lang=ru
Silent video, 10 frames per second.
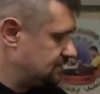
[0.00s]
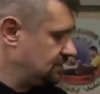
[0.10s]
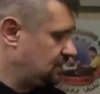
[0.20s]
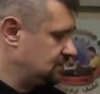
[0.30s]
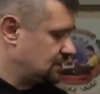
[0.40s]

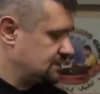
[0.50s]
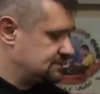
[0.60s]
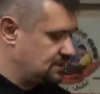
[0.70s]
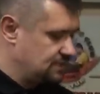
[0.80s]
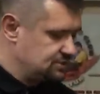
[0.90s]
нехитрое,
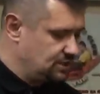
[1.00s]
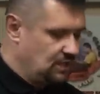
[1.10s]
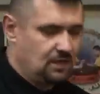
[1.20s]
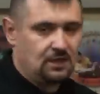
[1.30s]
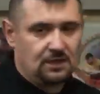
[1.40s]

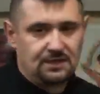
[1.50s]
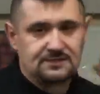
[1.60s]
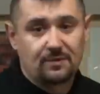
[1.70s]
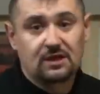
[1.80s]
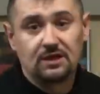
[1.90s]
снаряжение
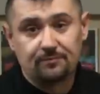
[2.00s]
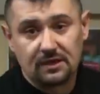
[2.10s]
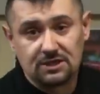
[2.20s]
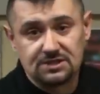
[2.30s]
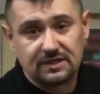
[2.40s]
есть
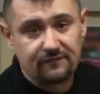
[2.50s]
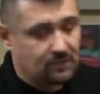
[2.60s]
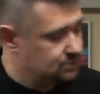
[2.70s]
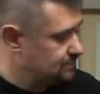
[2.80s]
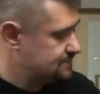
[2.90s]
практически в
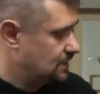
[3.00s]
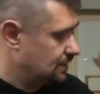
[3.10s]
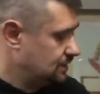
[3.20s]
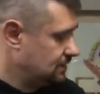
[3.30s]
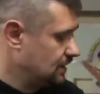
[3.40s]
каждом зале.
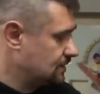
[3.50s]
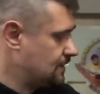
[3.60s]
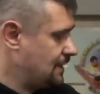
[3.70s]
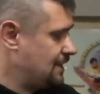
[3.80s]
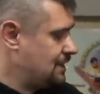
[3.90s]

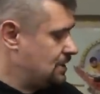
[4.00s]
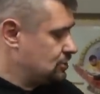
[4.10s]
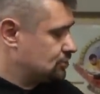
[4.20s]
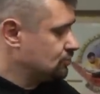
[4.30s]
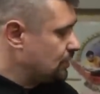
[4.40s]
Итак,
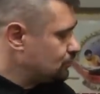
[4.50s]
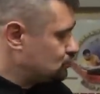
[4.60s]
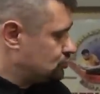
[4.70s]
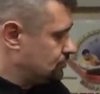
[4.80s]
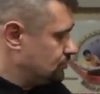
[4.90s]
что нам
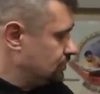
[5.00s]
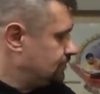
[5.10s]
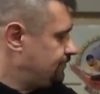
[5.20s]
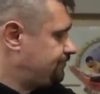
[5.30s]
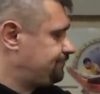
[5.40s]
нужно будет?
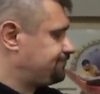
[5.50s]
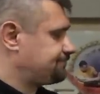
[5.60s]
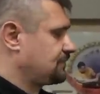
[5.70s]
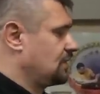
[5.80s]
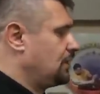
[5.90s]

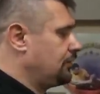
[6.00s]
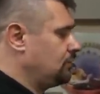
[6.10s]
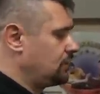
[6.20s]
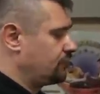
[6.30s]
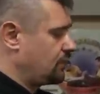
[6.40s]

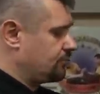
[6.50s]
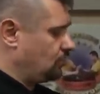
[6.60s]
Регулированный